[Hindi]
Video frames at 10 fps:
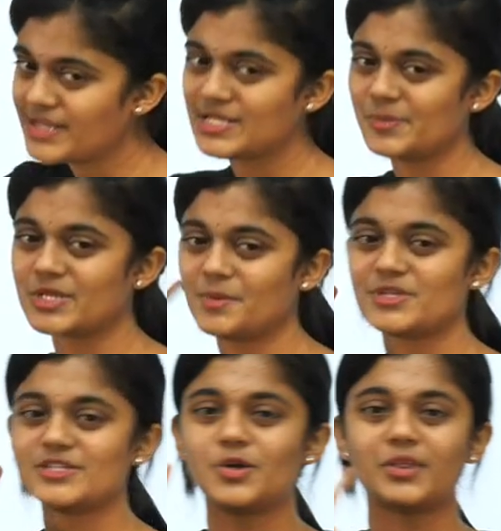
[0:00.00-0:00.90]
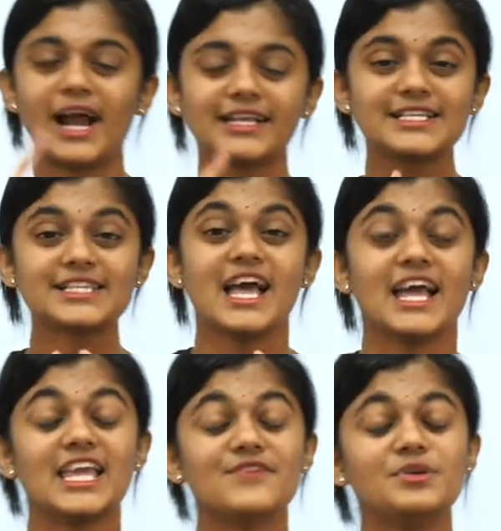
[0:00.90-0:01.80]
मंथ सब्सक्रिप्शन सो दैट इज़
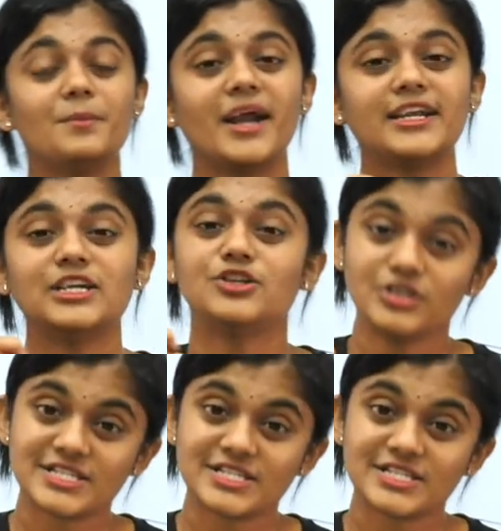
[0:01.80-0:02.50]
इवन बेटर